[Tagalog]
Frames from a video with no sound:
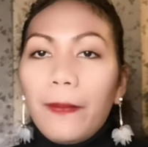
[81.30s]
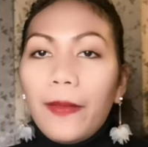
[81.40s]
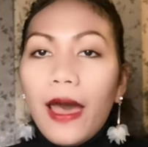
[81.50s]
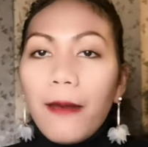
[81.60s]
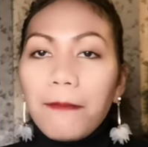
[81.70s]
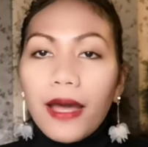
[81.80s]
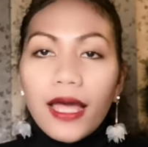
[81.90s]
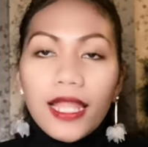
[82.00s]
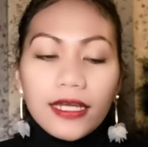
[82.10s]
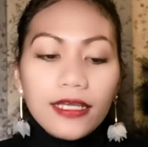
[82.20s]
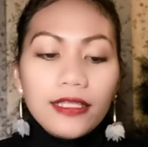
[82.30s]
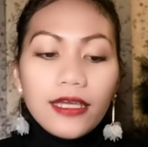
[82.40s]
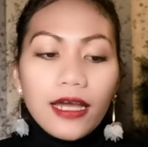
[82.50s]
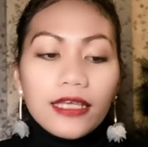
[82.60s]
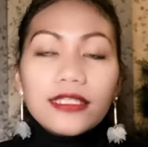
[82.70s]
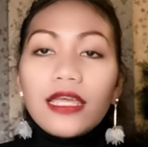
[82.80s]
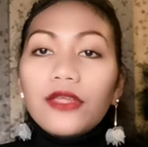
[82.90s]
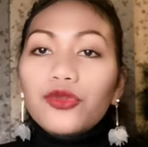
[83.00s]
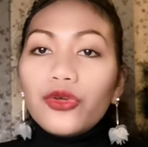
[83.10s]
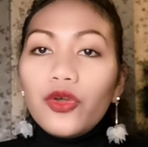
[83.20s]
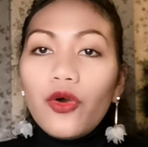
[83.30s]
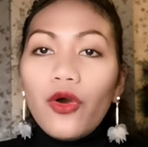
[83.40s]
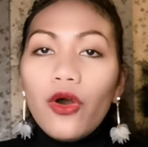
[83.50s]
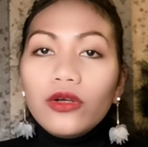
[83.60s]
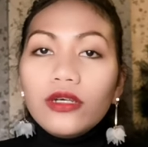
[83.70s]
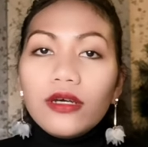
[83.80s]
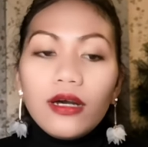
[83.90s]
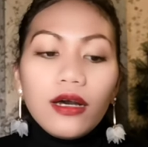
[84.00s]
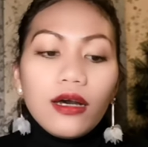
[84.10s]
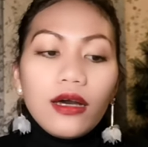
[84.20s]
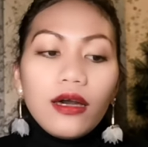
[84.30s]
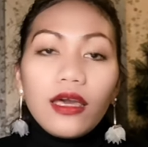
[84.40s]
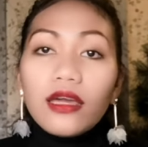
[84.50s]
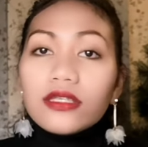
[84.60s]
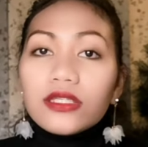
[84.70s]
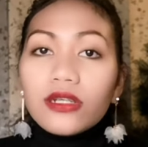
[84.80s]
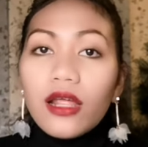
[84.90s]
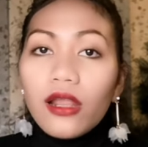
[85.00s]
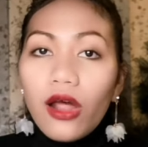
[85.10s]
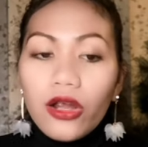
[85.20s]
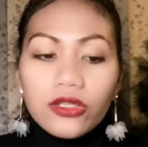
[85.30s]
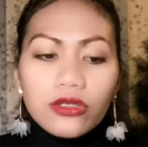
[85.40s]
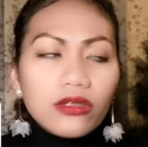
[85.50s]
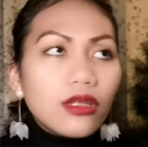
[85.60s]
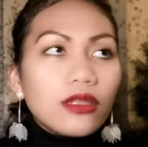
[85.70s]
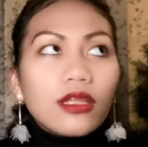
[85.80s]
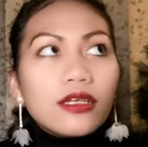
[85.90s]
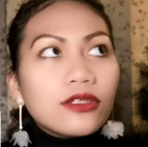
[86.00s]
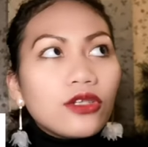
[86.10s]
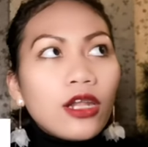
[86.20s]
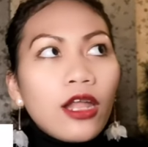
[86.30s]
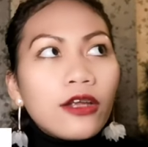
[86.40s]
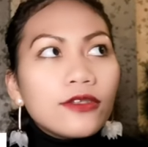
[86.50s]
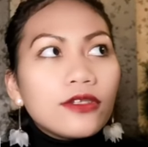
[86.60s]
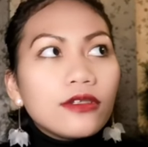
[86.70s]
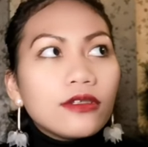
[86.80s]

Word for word: Napakalaki niya kasi ito yung uh, extra large, not extra large.